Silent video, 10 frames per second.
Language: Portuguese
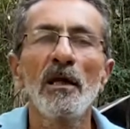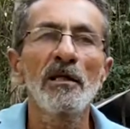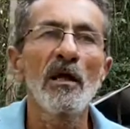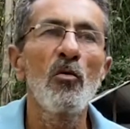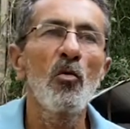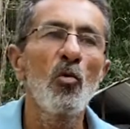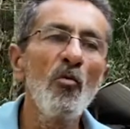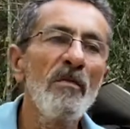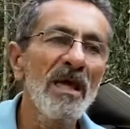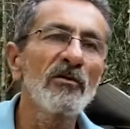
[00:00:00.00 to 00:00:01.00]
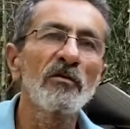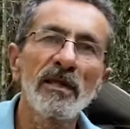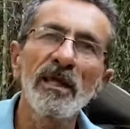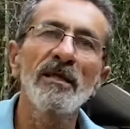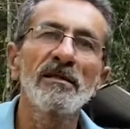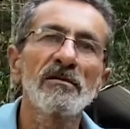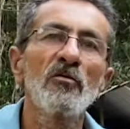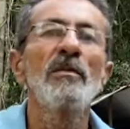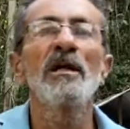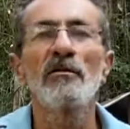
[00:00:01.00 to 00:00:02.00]
Então, o medo deles,
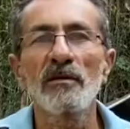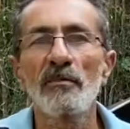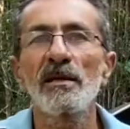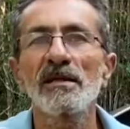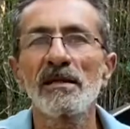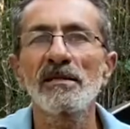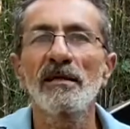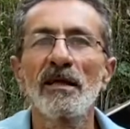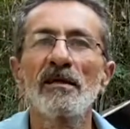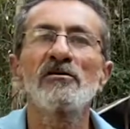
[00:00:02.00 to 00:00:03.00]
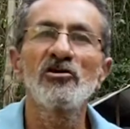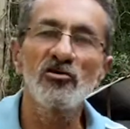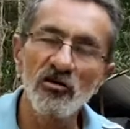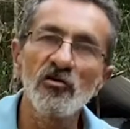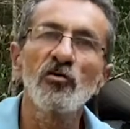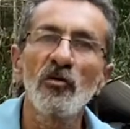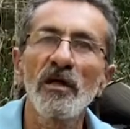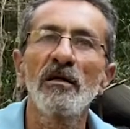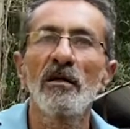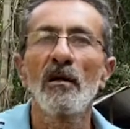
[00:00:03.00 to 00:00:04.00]
o medo da presença deles, de
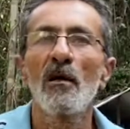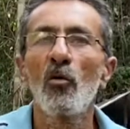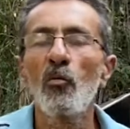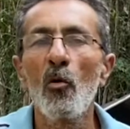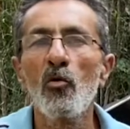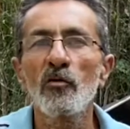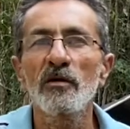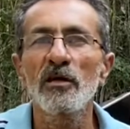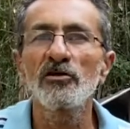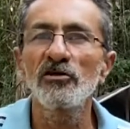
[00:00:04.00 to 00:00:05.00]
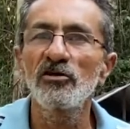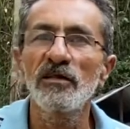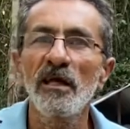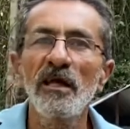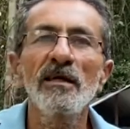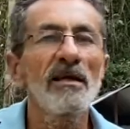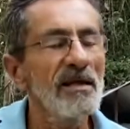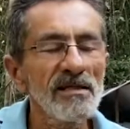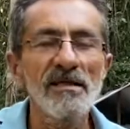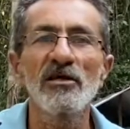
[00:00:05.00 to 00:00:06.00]
destruir o pouco que a gente tem, ele
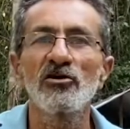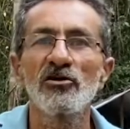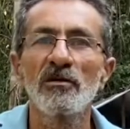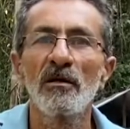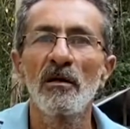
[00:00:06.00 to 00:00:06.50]
existe.